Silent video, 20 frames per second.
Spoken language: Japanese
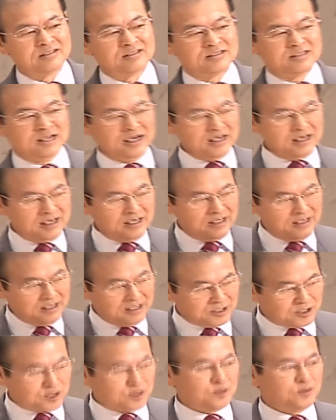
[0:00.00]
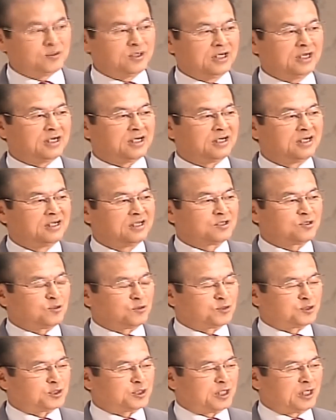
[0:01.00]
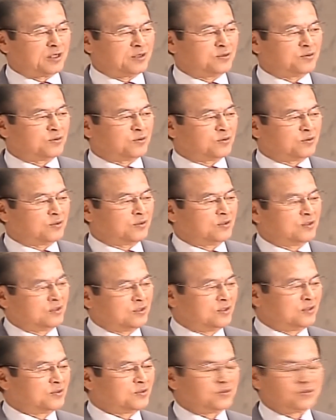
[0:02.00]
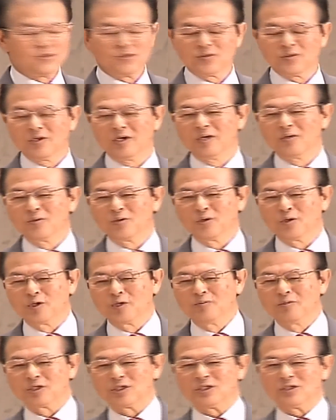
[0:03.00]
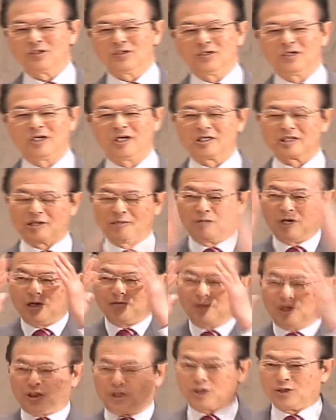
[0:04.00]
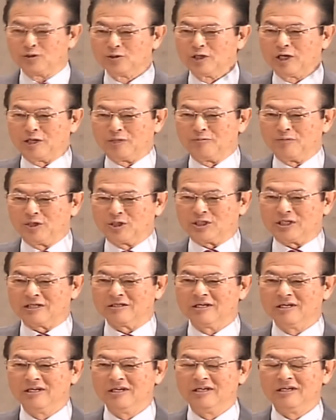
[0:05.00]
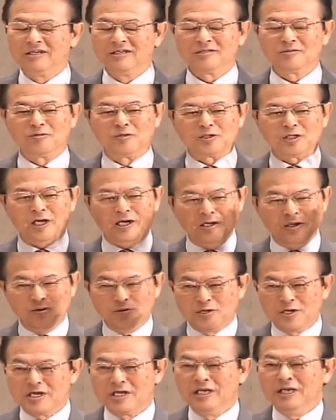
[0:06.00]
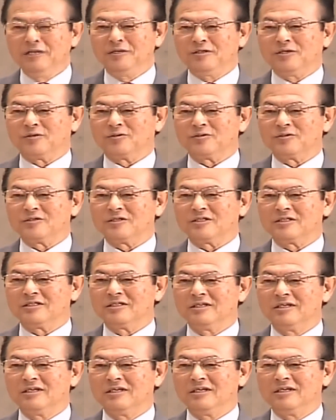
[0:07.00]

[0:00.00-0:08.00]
だから人は突然のことが起こりますと頭が真っ白になりました。その対応できないということです。